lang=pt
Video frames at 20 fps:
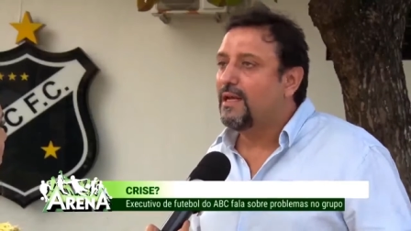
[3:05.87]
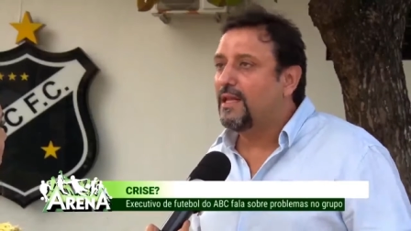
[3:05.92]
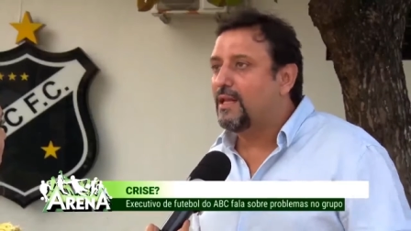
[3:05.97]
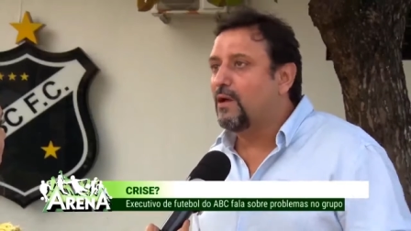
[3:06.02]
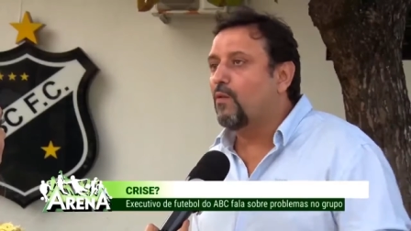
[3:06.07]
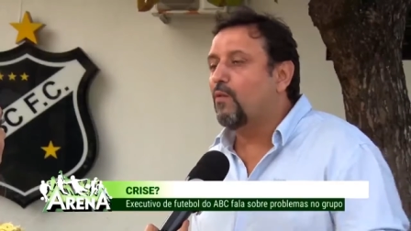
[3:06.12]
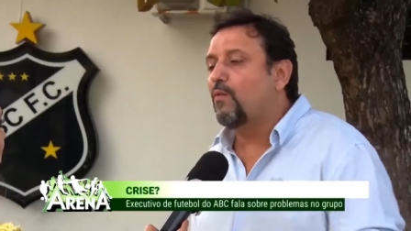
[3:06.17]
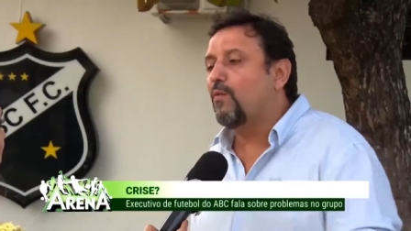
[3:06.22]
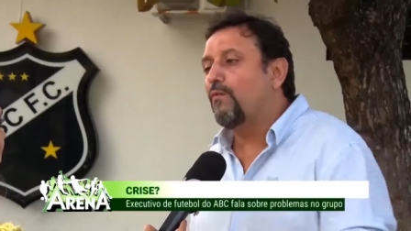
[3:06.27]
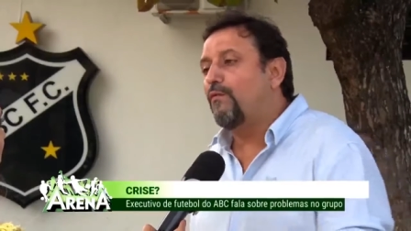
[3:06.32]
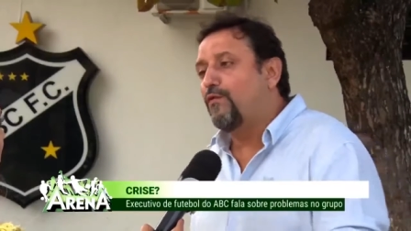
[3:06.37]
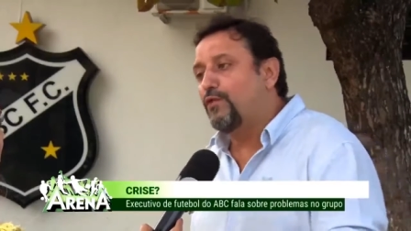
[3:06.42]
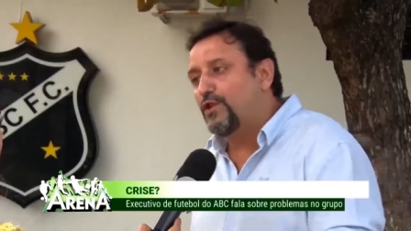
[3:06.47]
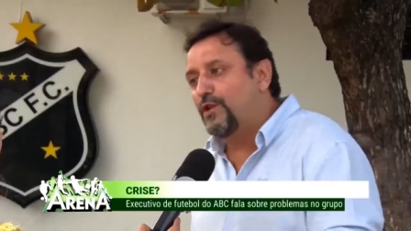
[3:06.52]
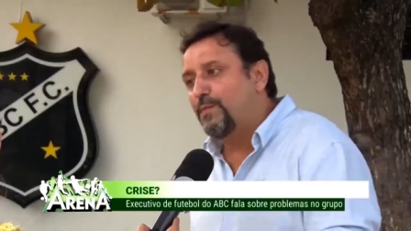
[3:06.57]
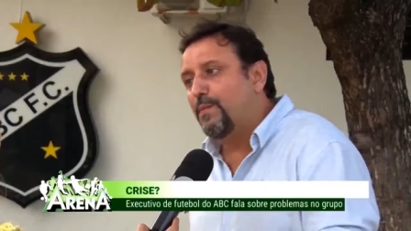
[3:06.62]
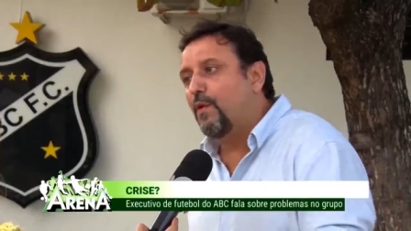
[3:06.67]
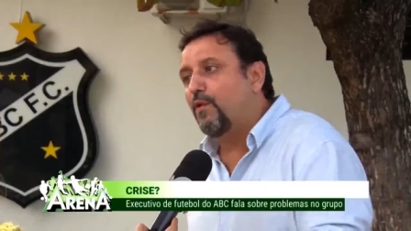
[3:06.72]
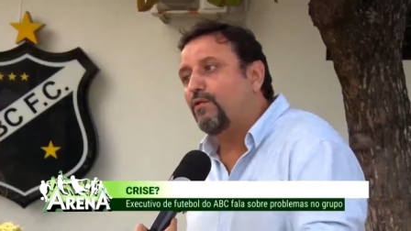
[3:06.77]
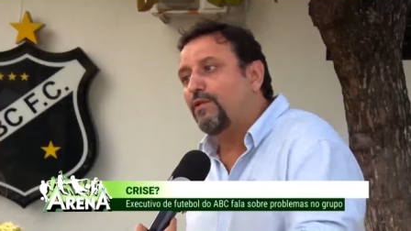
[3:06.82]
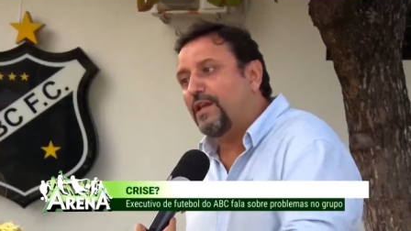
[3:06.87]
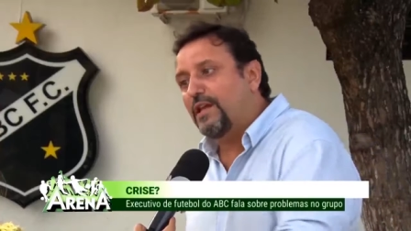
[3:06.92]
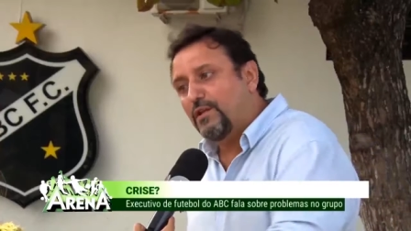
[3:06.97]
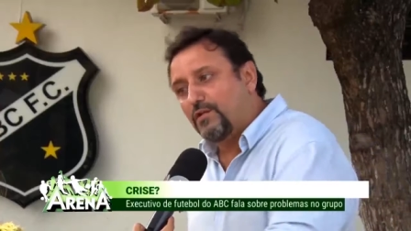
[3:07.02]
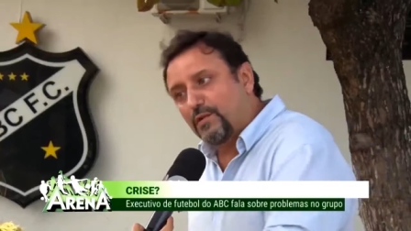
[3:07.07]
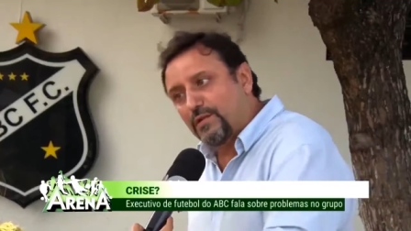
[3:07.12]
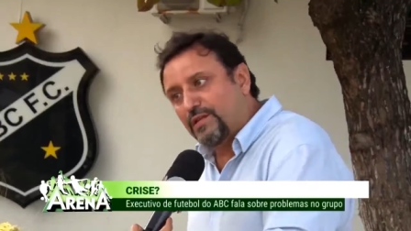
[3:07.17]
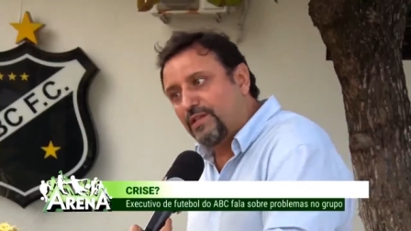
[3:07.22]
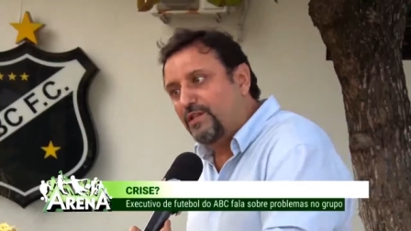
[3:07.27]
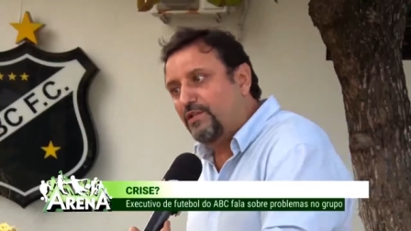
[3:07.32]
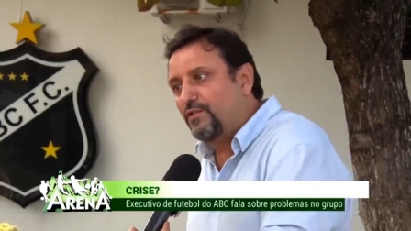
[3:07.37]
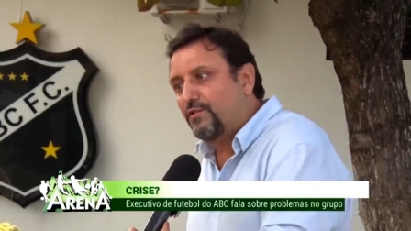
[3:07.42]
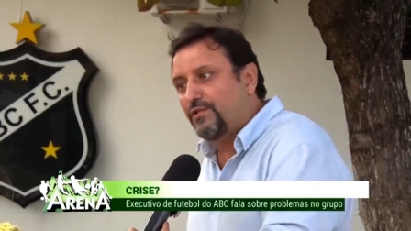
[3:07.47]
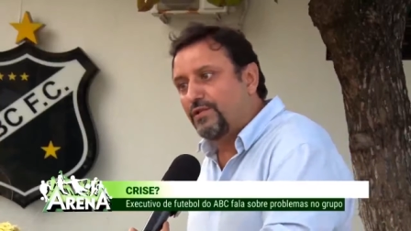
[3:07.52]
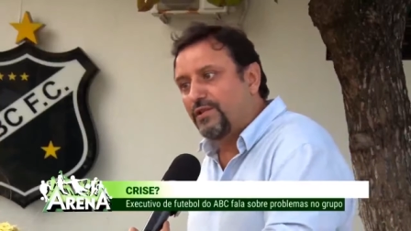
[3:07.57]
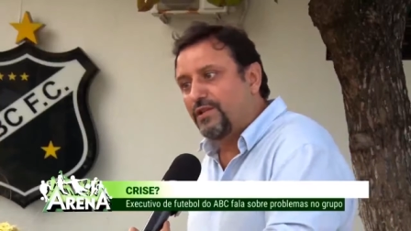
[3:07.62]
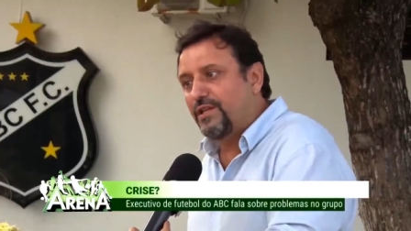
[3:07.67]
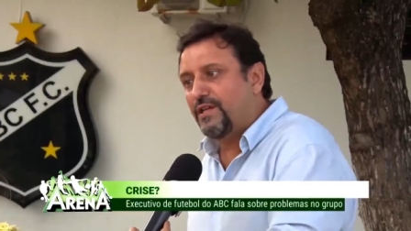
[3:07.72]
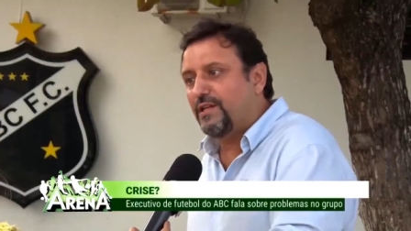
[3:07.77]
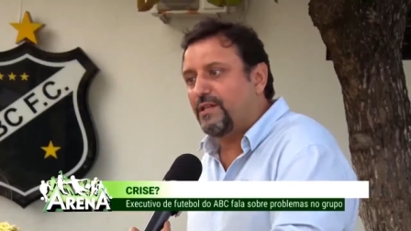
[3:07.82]
Então, futebol tem suas
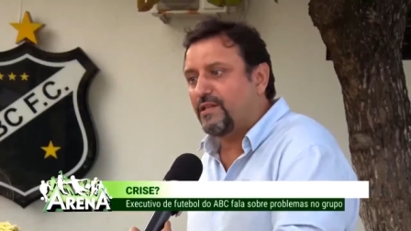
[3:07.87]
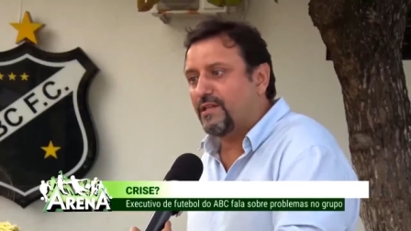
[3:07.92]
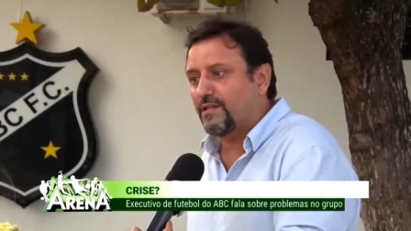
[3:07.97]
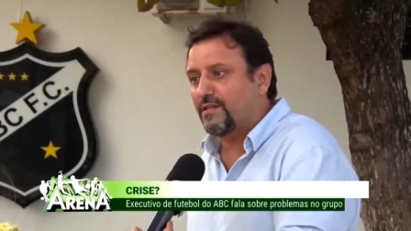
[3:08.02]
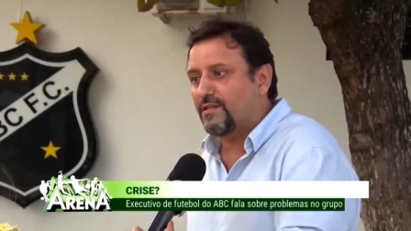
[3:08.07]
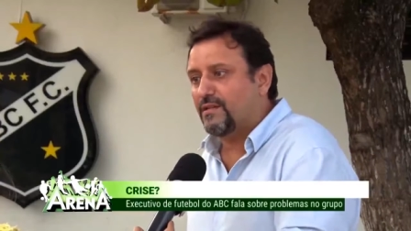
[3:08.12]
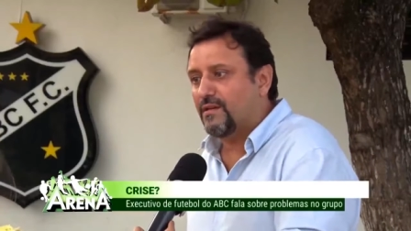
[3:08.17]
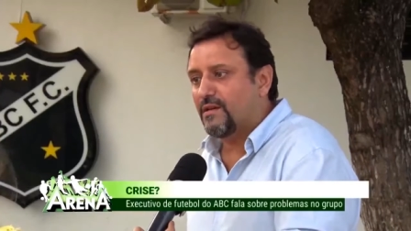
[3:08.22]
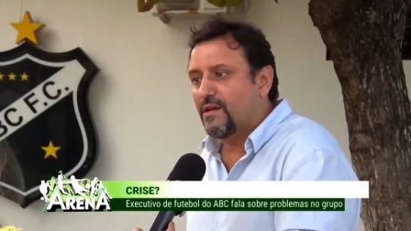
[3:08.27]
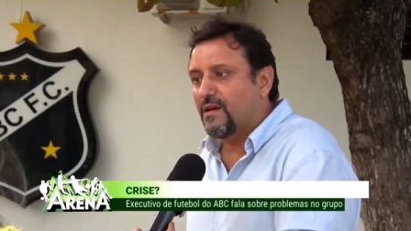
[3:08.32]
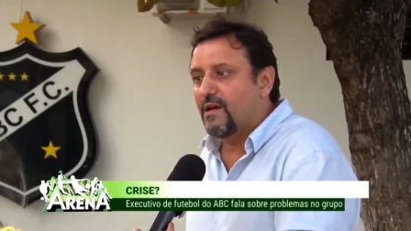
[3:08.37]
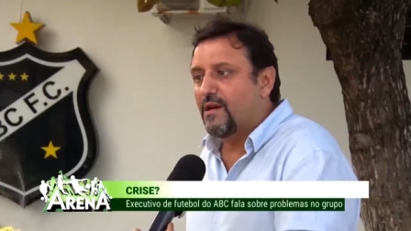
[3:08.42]
injustiças.